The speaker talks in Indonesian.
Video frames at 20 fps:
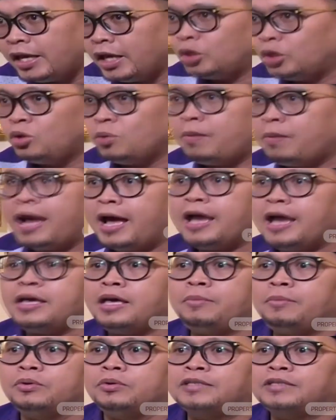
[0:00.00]
itu
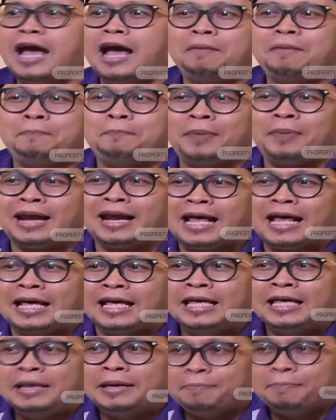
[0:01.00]
bahaya bu. Jangan
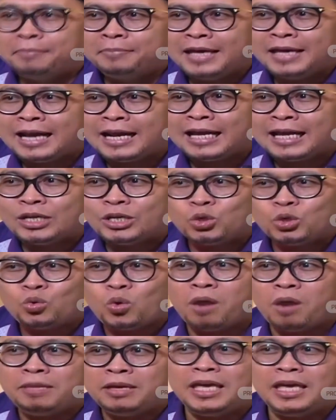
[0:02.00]
pernah biarkan
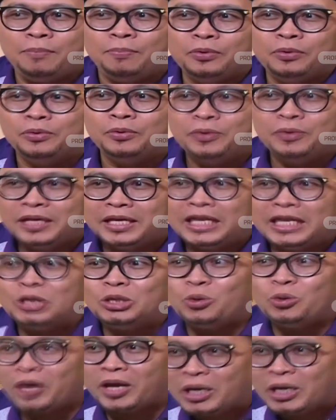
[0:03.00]
suami ibu.
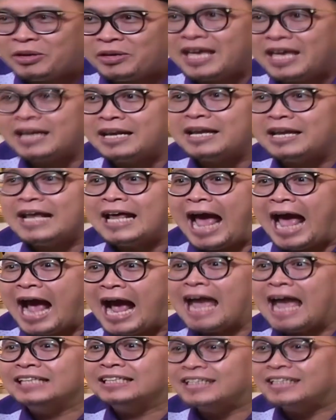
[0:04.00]
Itu reunian.
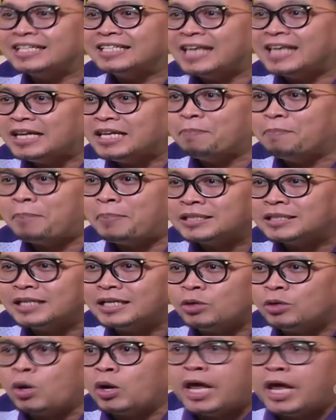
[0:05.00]
Akan terjadi
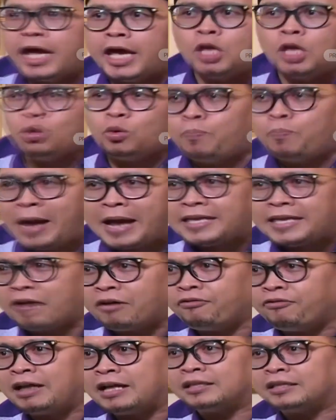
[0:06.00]
perselingkuhan. Itu
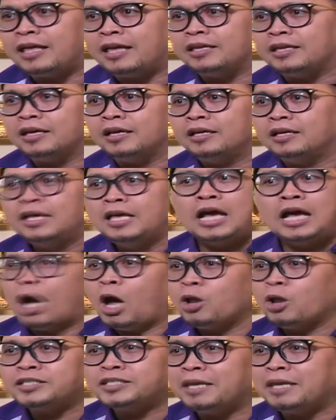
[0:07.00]
banyak faktanya.
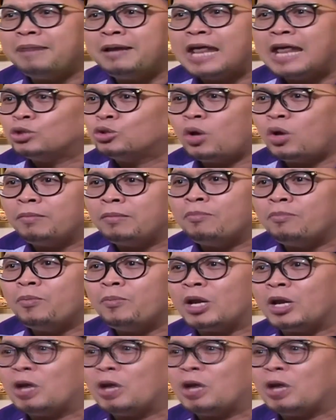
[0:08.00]
Kalau saya bilang suami ibu